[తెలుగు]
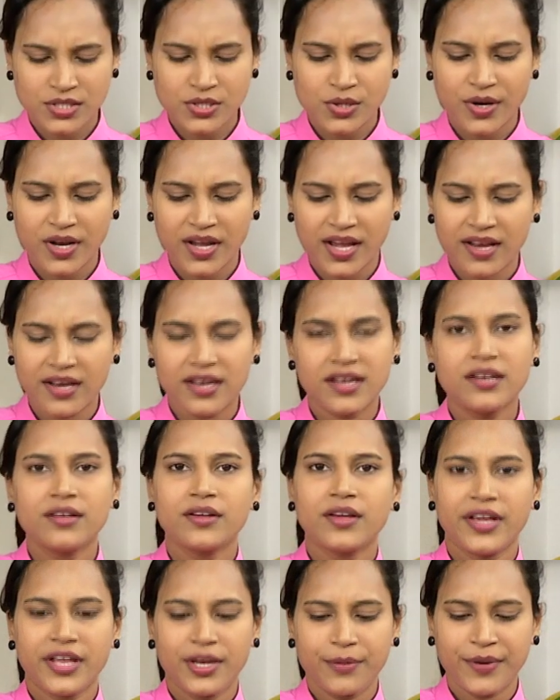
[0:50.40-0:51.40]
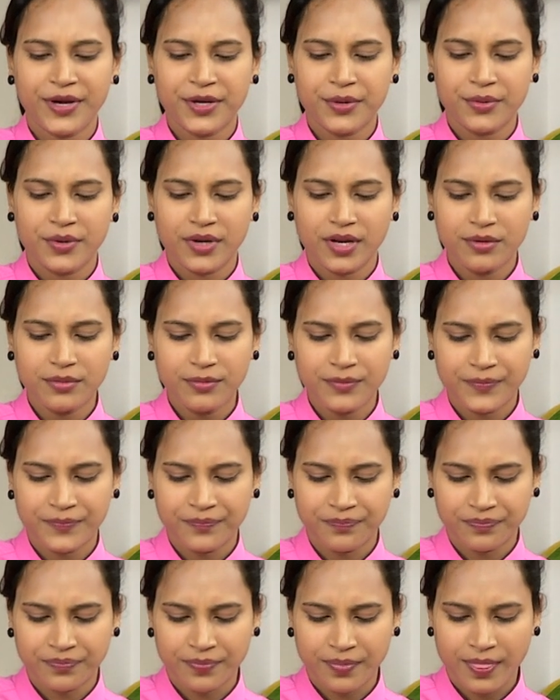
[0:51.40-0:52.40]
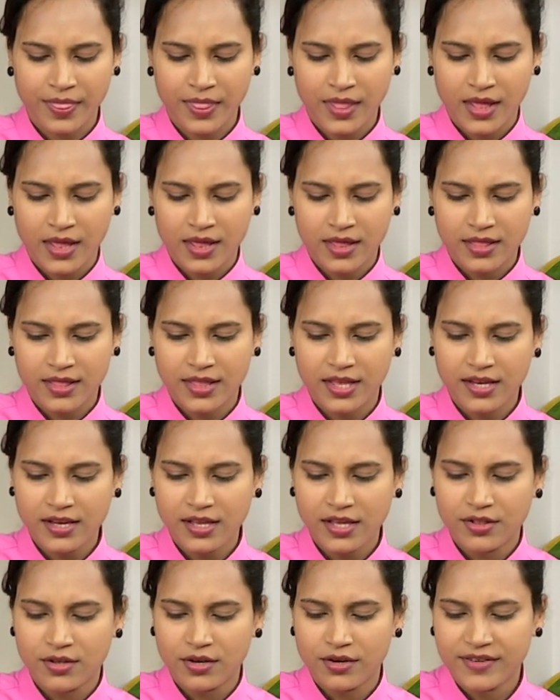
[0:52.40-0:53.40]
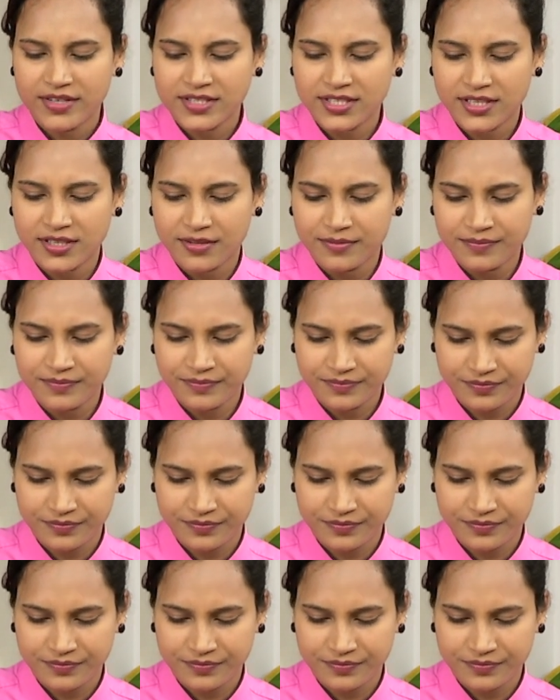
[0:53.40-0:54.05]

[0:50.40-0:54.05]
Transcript: సొరకాయని నేను గీరి పెట్టుకున్నాను దీన్ని ఇందులో వేసేద్దాం